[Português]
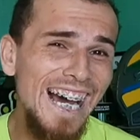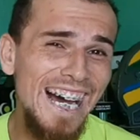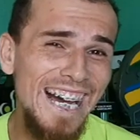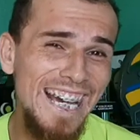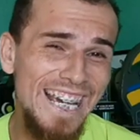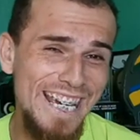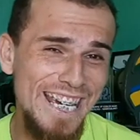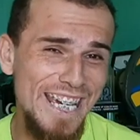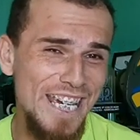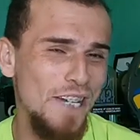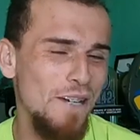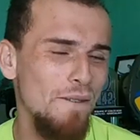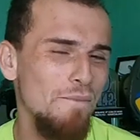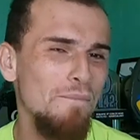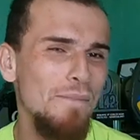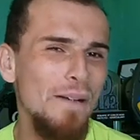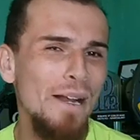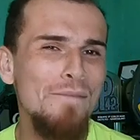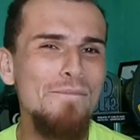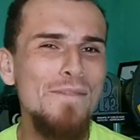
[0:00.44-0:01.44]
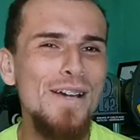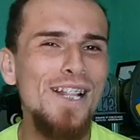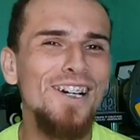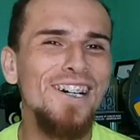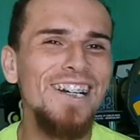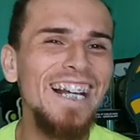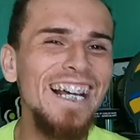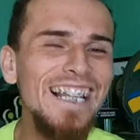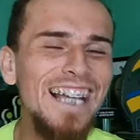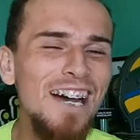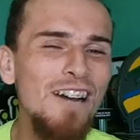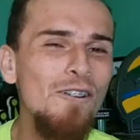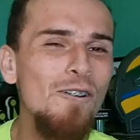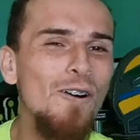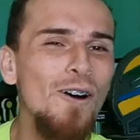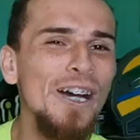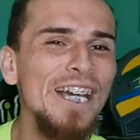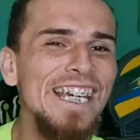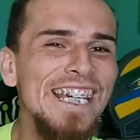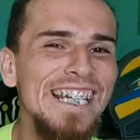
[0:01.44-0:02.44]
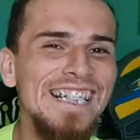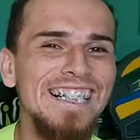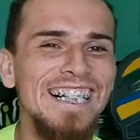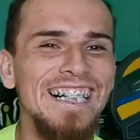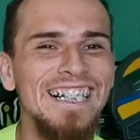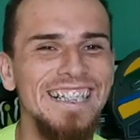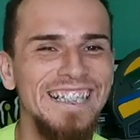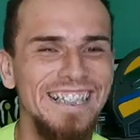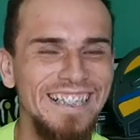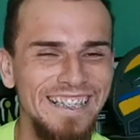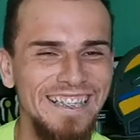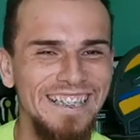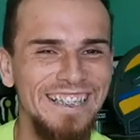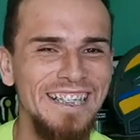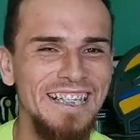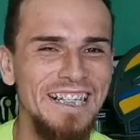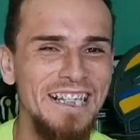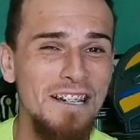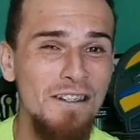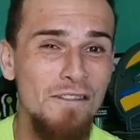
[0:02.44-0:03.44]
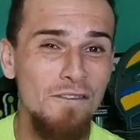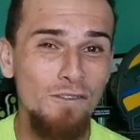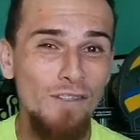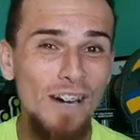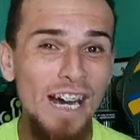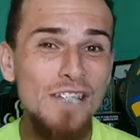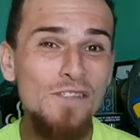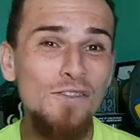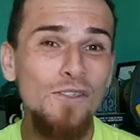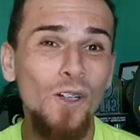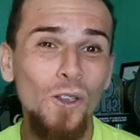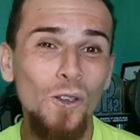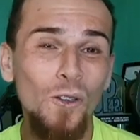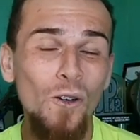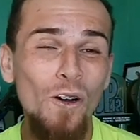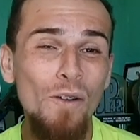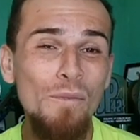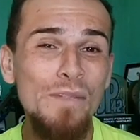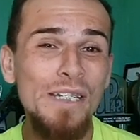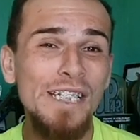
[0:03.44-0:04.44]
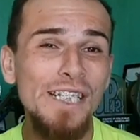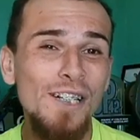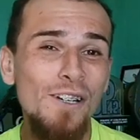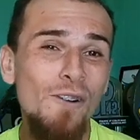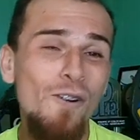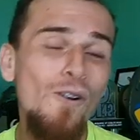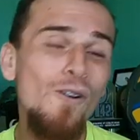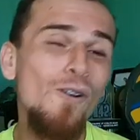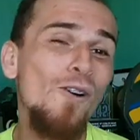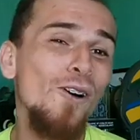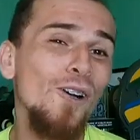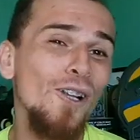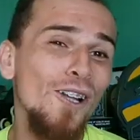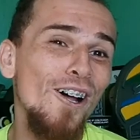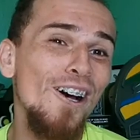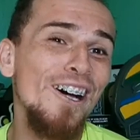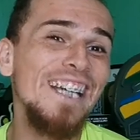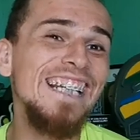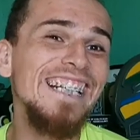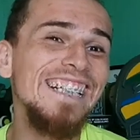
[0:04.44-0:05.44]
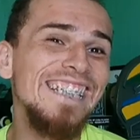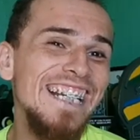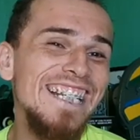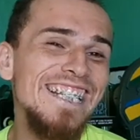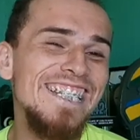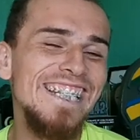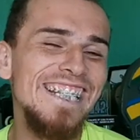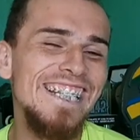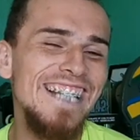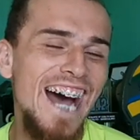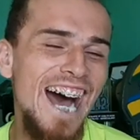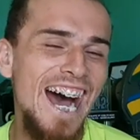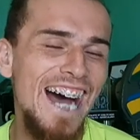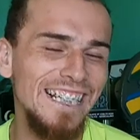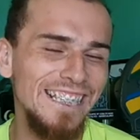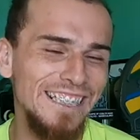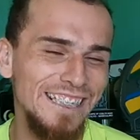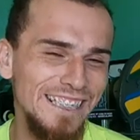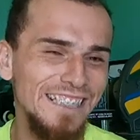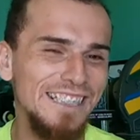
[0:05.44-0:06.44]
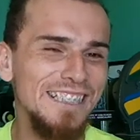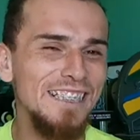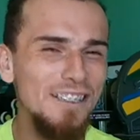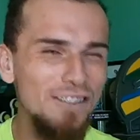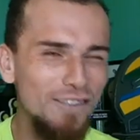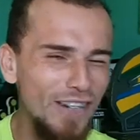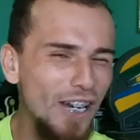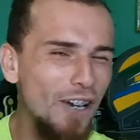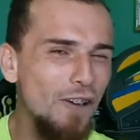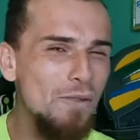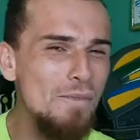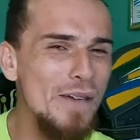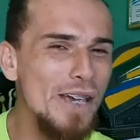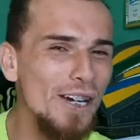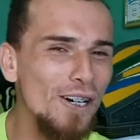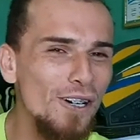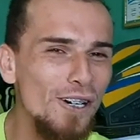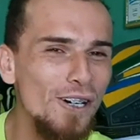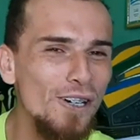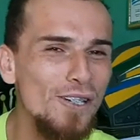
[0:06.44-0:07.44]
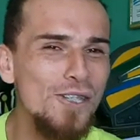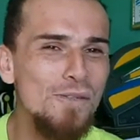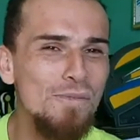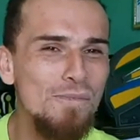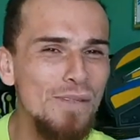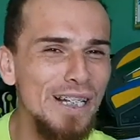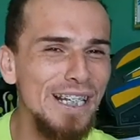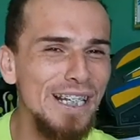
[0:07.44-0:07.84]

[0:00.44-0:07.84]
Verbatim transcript: E aí, para melhorar na corrida, faz volume ou coloca intensidade? Vem comigo,